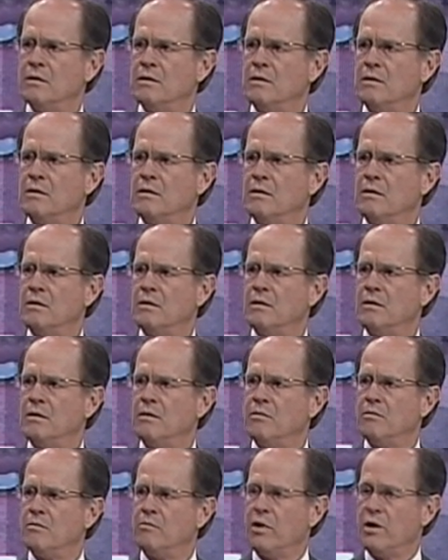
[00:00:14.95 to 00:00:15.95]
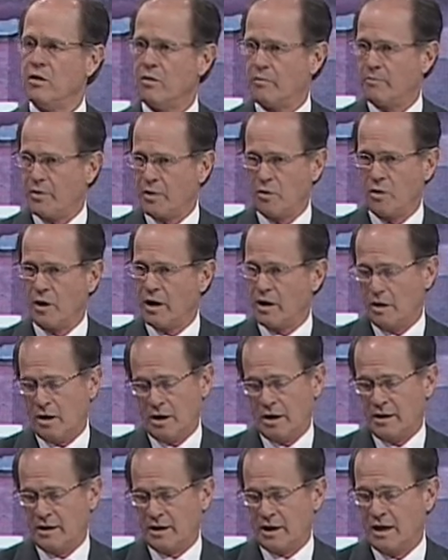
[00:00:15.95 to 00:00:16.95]
pues no es un, no pero eh,
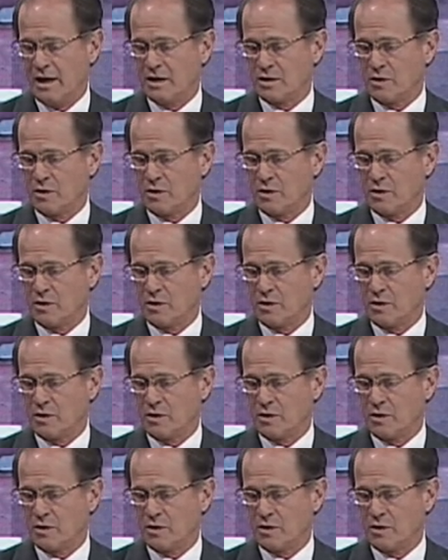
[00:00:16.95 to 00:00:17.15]
entre las